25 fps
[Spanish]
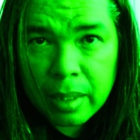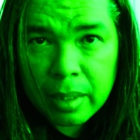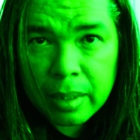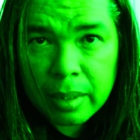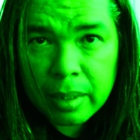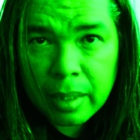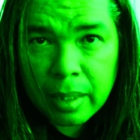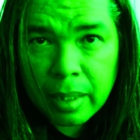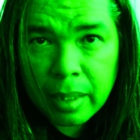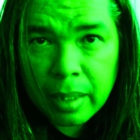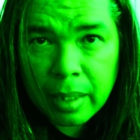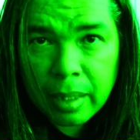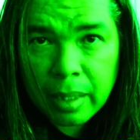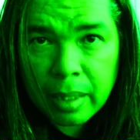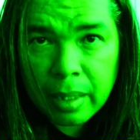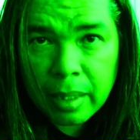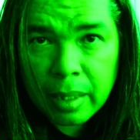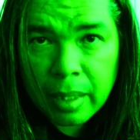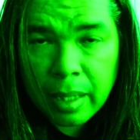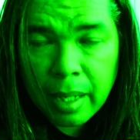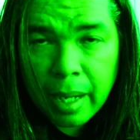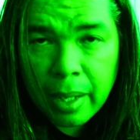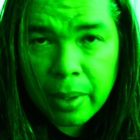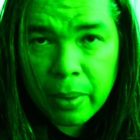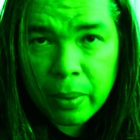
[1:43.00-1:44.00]
de
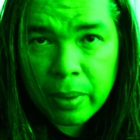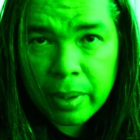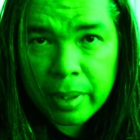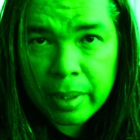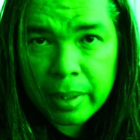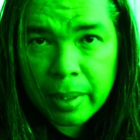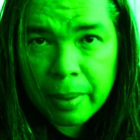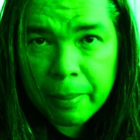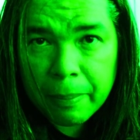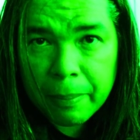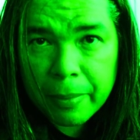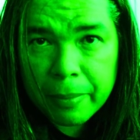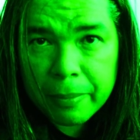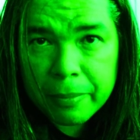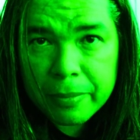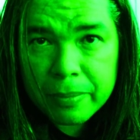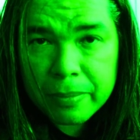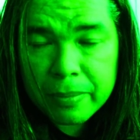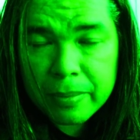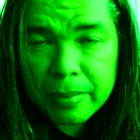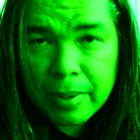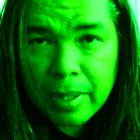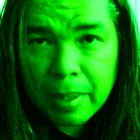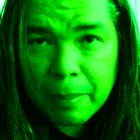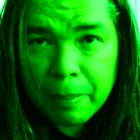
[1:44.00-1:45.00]
las aerolíneas pues
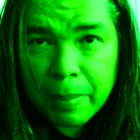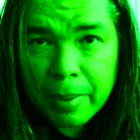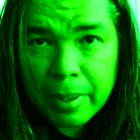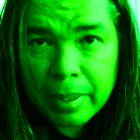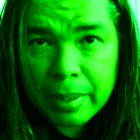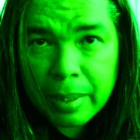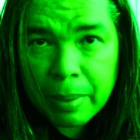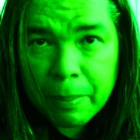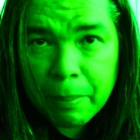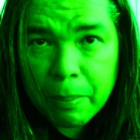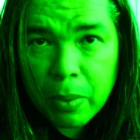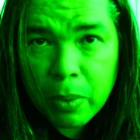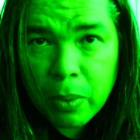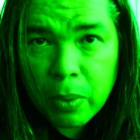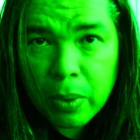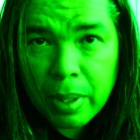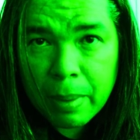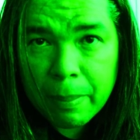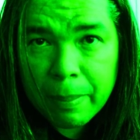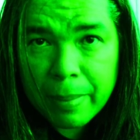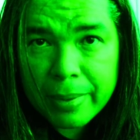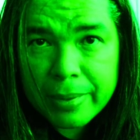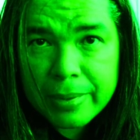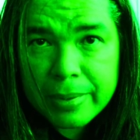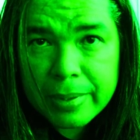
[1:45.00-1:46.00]
ya perdían un poco la
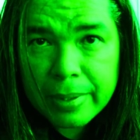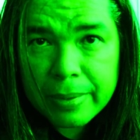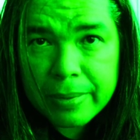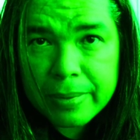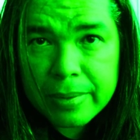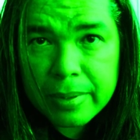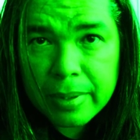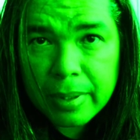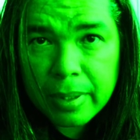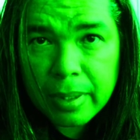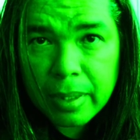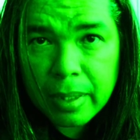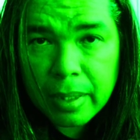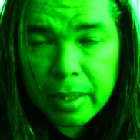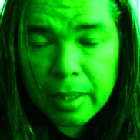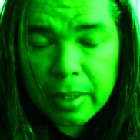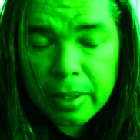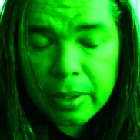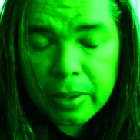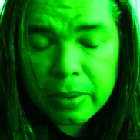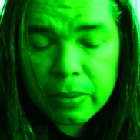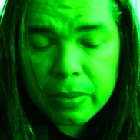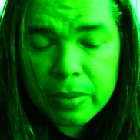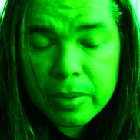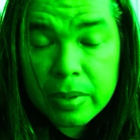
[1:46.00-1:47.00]
paciencia.
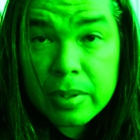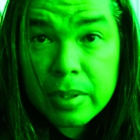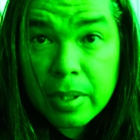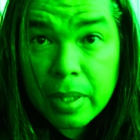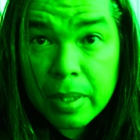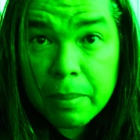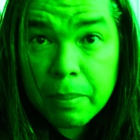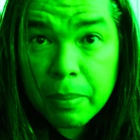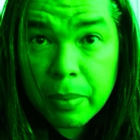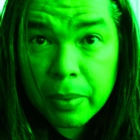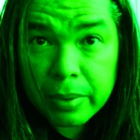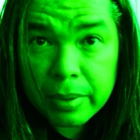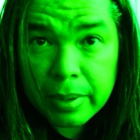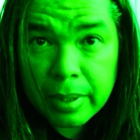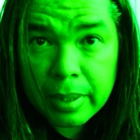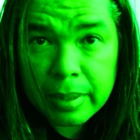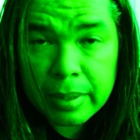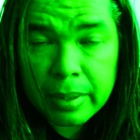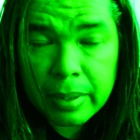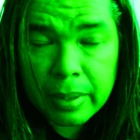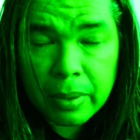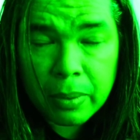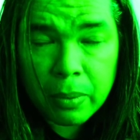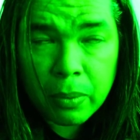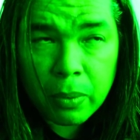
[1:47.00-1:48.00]
Entonces sí es
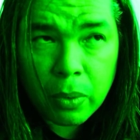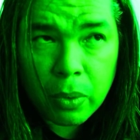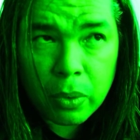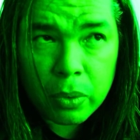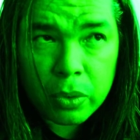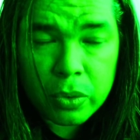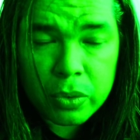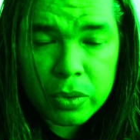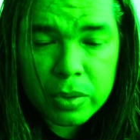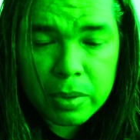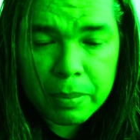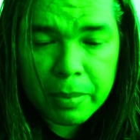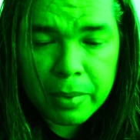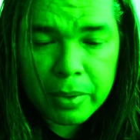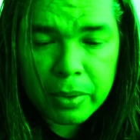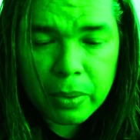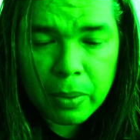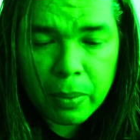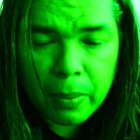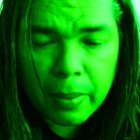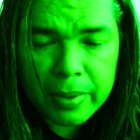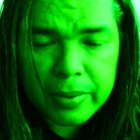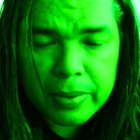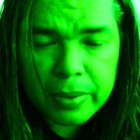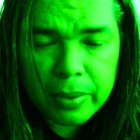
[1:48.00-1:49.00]
importante un
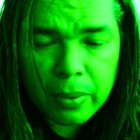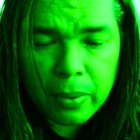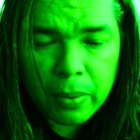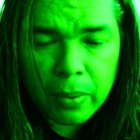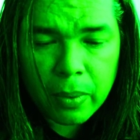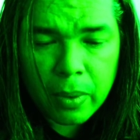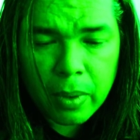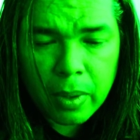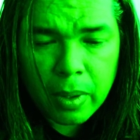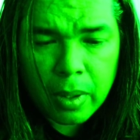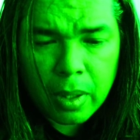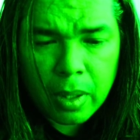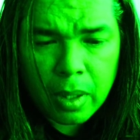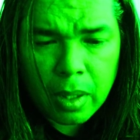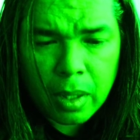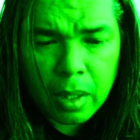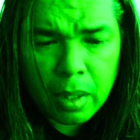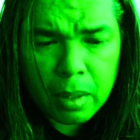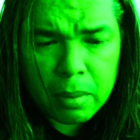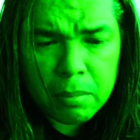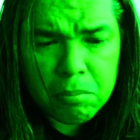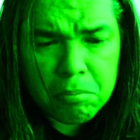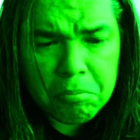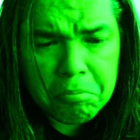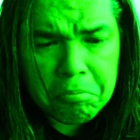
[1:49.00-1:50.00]
conocimiento básico.
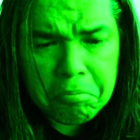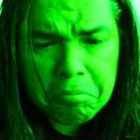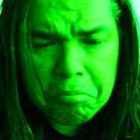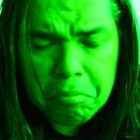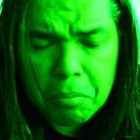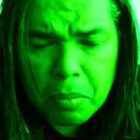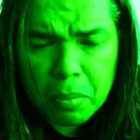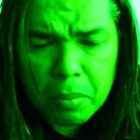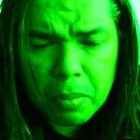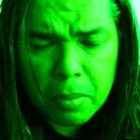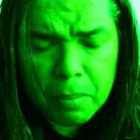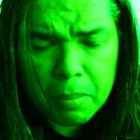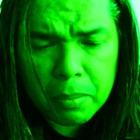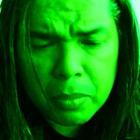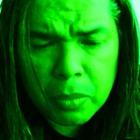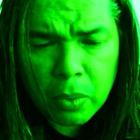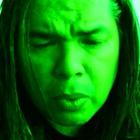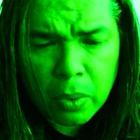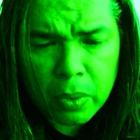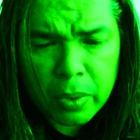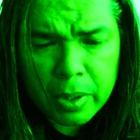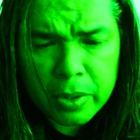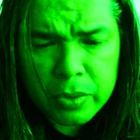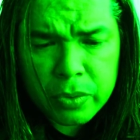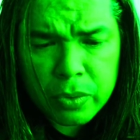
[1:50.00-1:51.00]
Eh,
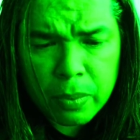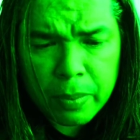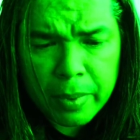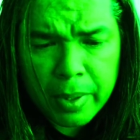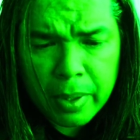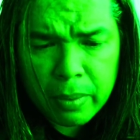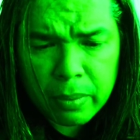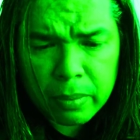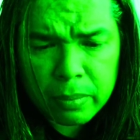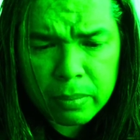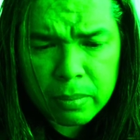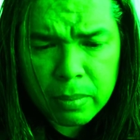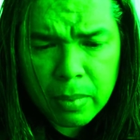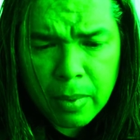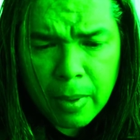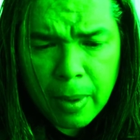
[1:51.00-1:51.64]
nos resolvieron,